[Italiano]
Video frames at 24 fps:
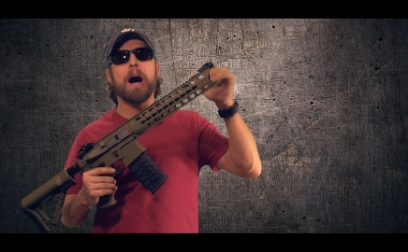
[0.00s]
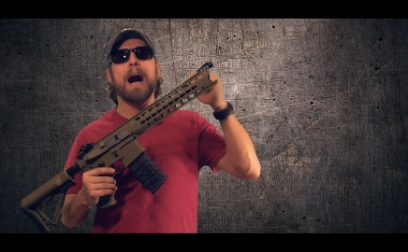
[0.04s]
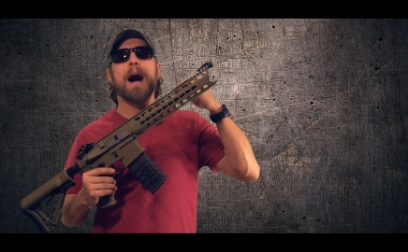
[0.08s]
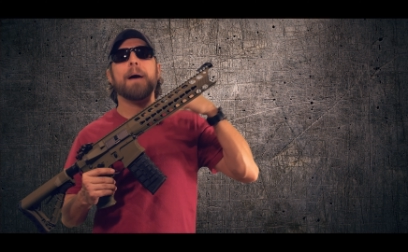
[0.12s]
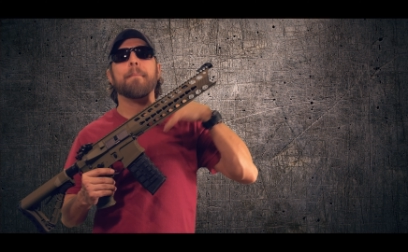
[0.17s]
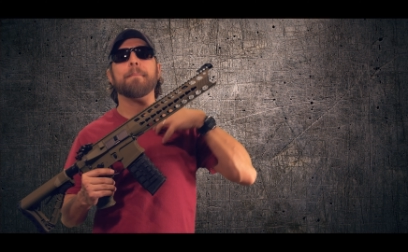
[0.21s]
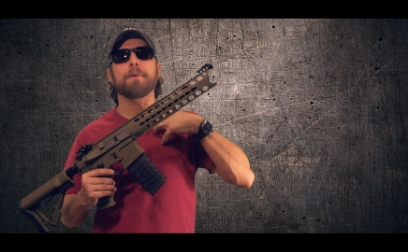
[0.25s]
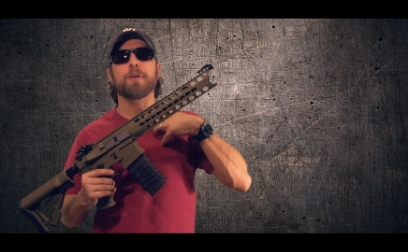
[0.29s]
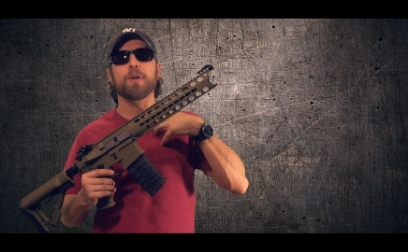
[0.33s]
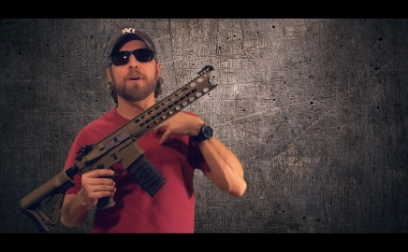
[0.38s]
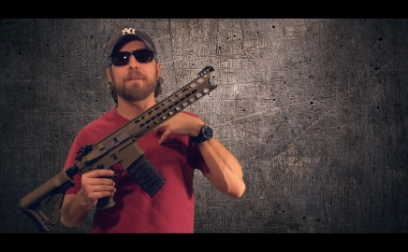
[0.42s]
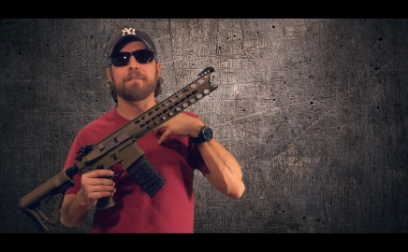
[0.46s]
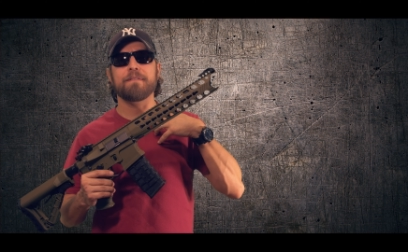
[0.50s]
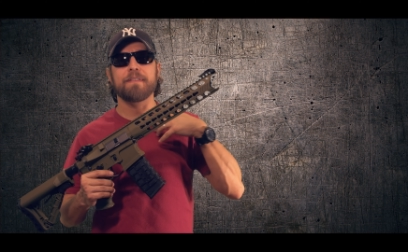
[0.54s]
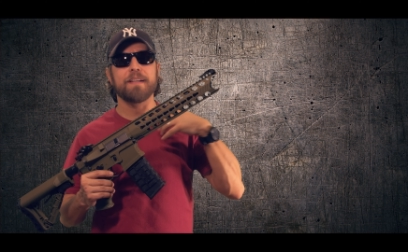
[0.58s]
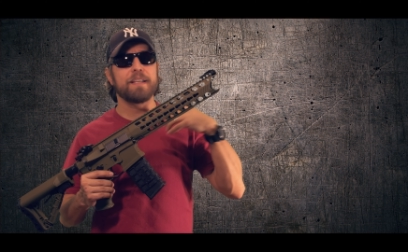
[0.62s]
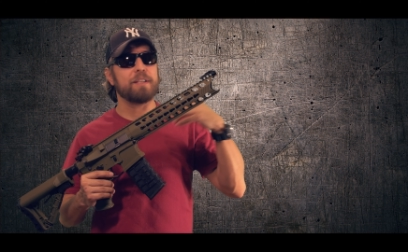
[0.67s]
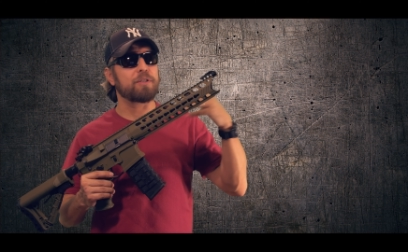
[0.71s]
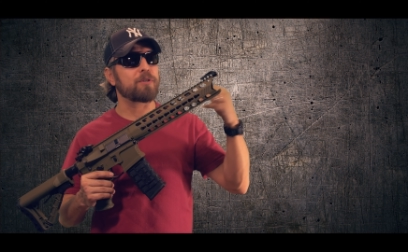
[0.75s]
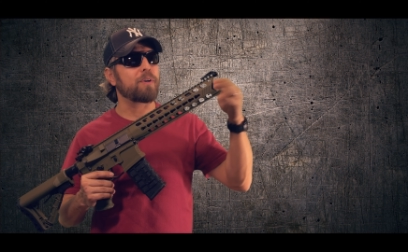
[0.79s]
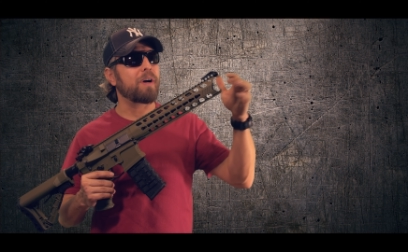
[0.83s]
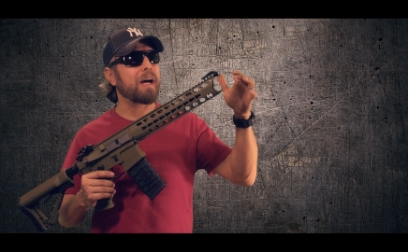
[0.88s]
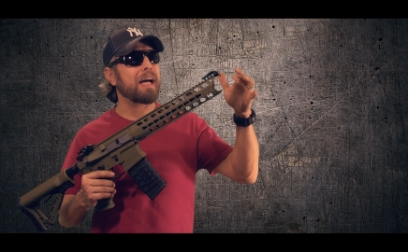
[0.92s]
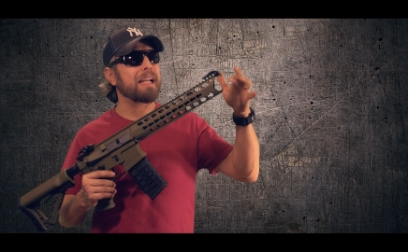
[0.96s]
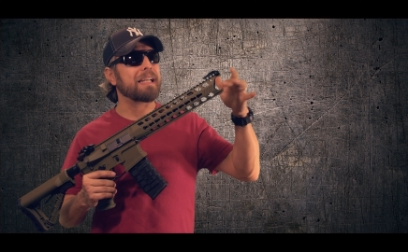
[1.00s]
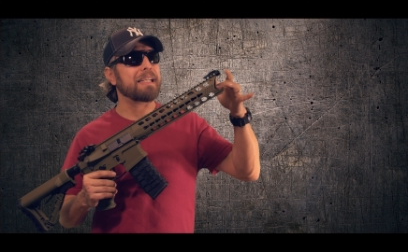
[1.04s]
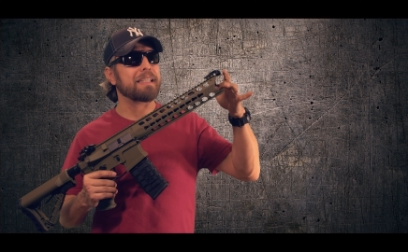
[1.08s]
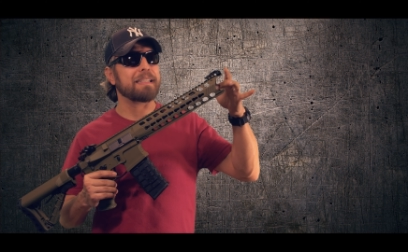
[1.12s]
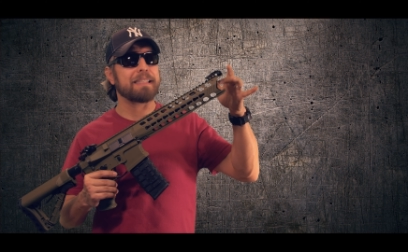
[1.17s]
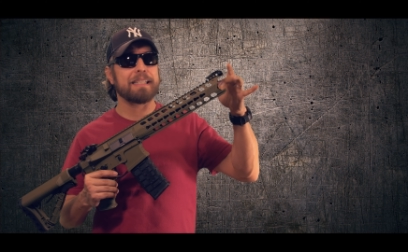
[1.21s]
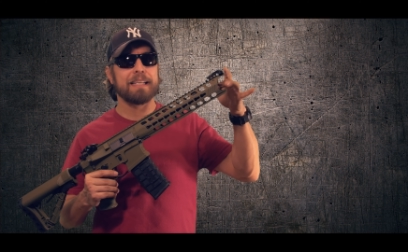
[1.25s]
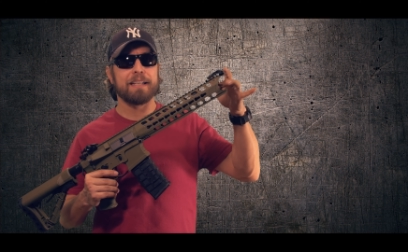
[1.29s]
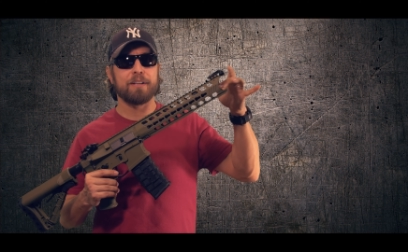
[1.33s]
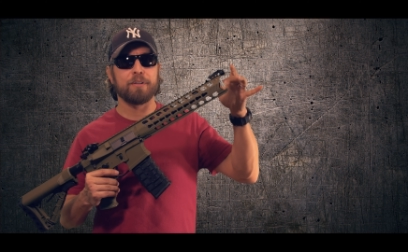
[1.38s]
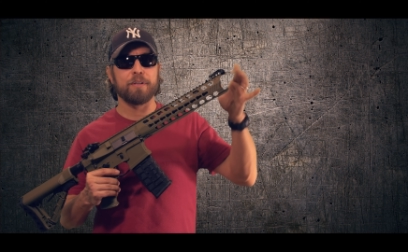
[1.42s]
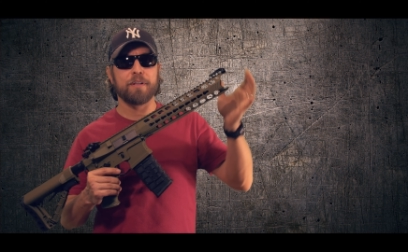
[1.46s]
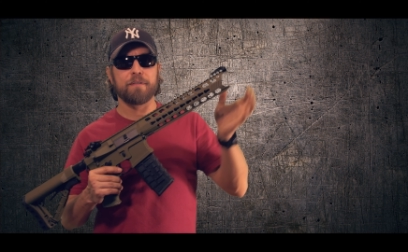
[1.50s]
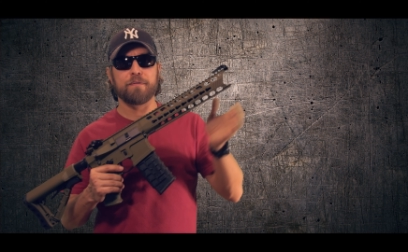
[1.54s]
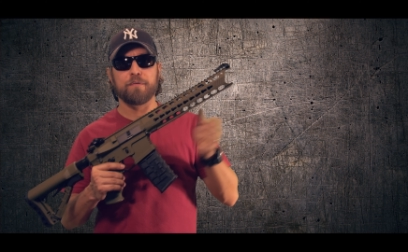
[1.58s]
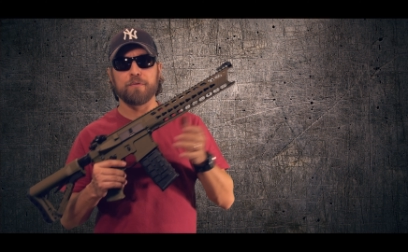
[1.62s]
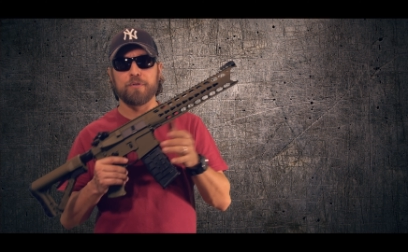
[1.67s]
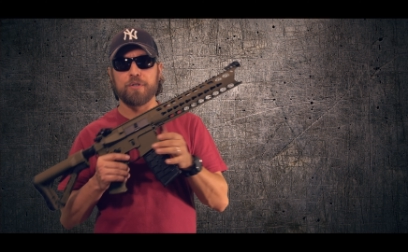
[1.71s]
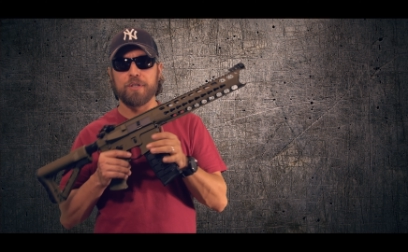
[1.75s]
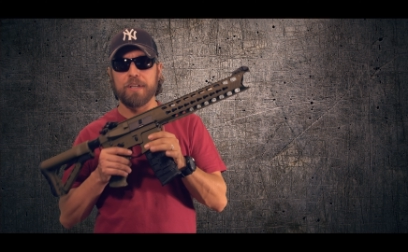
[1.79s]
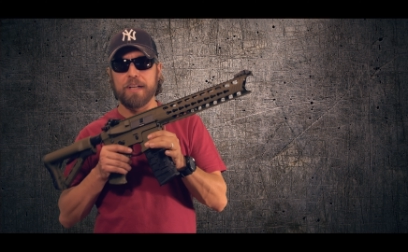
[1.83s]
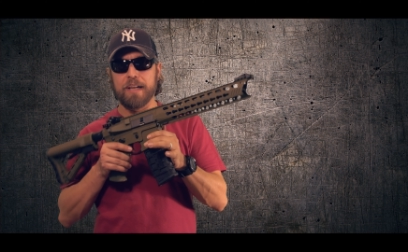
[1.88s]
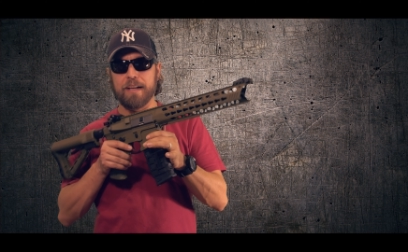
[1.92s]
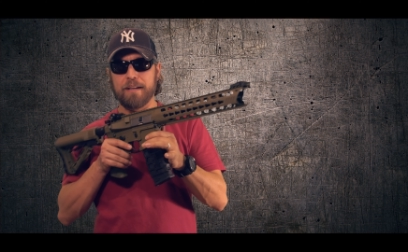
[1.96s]
a mio avviso, all'interno del
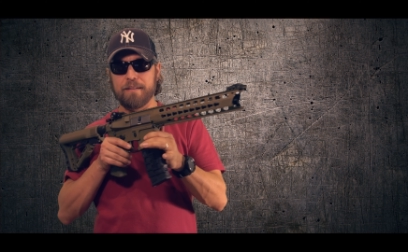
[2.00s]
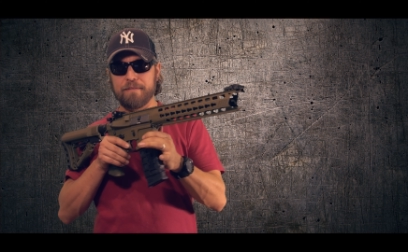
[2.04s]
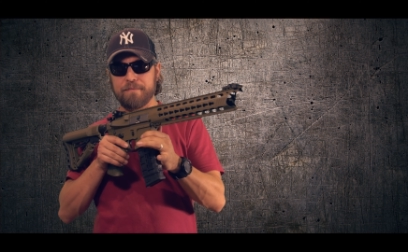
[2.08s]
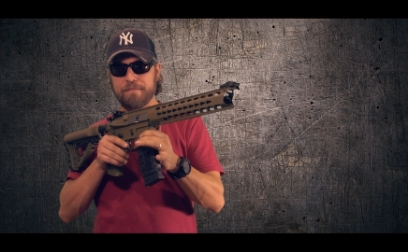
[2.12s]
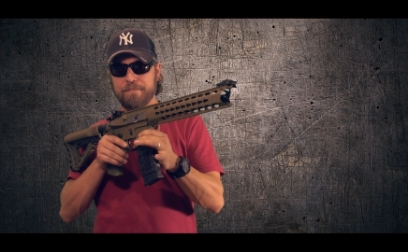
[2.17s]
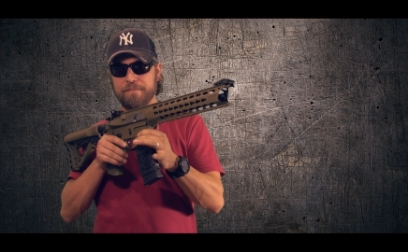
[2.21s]
fucile.